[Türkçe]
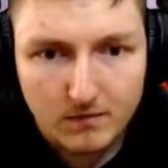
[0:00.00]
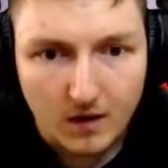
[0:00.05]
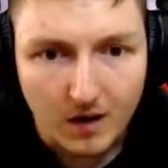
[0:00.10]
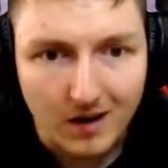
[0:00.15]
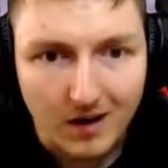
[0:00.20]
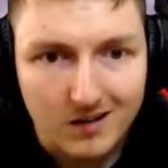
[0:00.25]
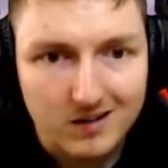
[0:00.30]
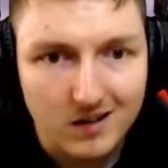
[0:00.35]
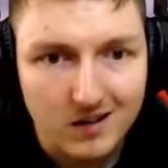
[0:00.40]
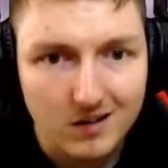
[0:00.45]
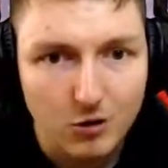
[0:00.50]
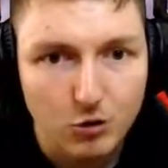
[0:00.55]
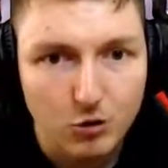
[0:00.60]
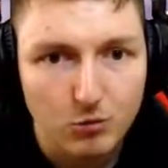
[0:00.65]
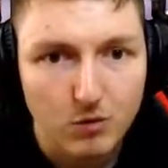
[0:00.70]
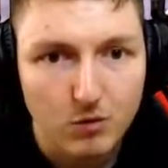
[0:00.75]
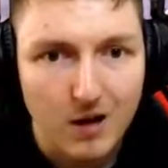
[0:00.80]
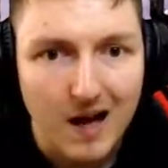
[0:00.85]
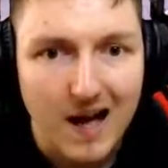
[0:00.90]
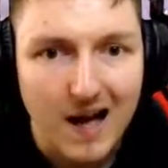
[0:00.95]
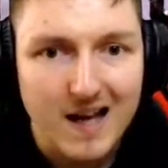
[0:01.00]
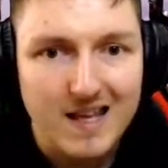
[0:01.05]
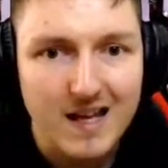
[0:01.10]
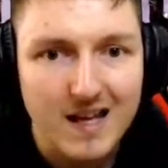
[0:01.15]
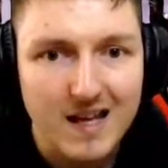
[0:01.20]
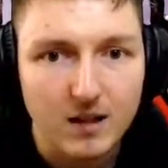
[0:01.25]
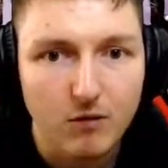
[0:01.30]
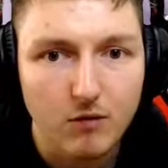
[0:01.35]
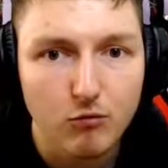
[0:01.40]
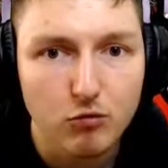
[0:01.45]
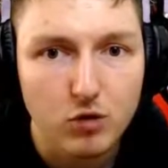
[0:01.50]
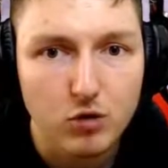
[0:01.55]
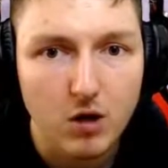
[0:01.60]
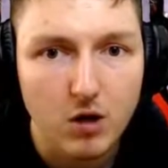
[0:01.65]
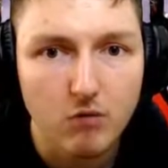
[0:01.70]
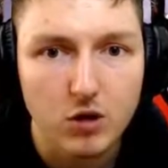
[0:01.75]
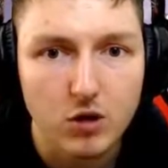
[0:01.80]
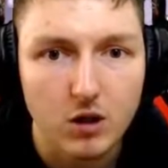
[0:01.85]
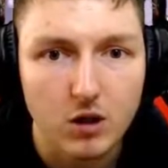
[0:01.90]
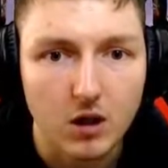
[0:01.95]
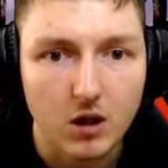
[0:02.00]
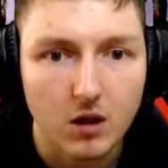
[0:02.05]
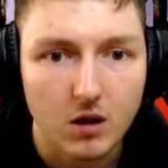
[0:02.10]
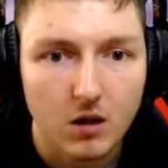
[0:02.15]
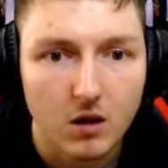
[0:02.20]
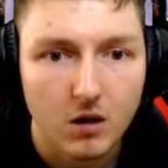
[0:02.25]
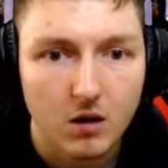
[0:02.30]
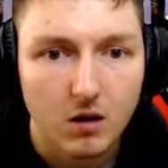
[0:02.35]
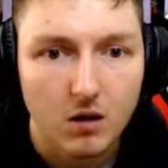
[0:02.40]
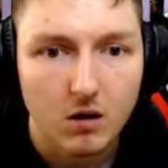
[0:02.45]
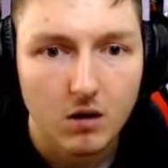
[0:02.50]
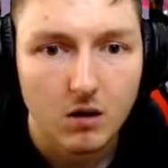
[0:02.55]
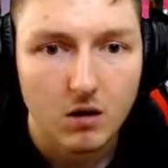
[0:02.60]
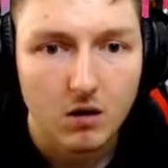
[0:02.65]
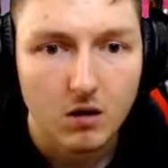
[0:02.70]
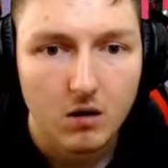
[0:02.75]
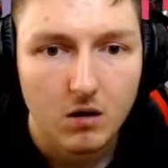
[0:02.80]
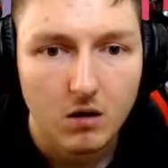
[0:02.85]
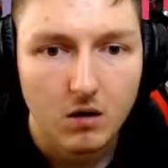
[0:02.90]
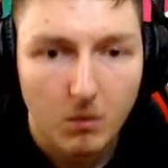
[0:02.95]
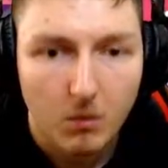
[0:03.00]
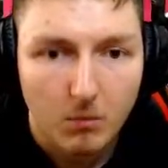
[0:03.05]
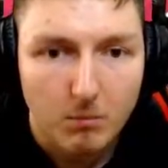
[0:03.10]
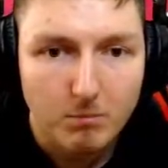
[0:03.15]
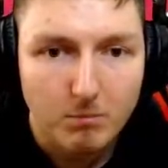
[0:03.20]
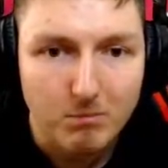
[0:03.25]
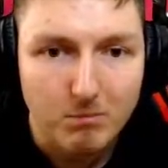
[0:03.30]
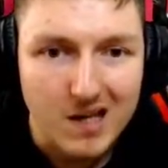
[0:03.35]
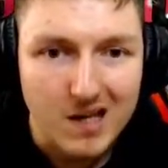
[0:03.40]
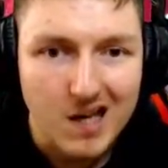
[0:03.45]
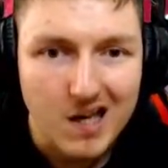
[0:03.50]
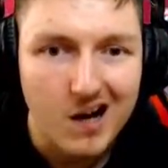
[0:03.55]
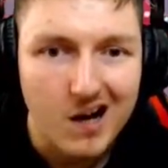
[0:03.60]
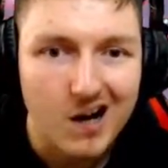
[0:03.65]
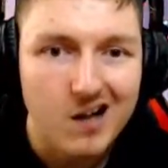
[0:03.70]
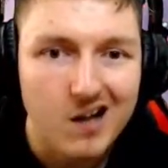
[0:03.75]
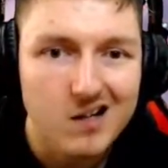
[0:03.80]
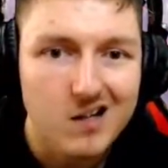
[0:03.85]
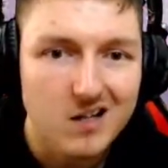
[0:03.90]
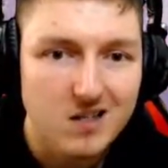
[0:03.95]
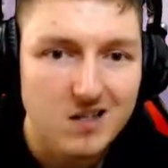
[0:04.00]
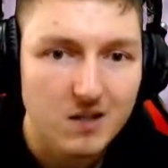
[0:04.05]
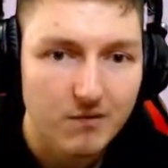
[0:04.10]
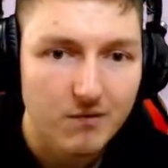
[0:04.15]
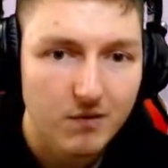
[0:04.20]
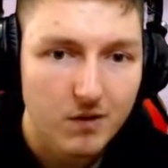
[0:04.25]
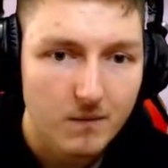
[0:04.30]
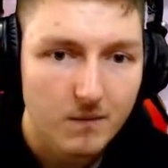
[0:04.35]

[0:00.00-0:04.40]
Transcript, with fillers: Altta da yumur, Her yerden vuran vurana. Baya agresif.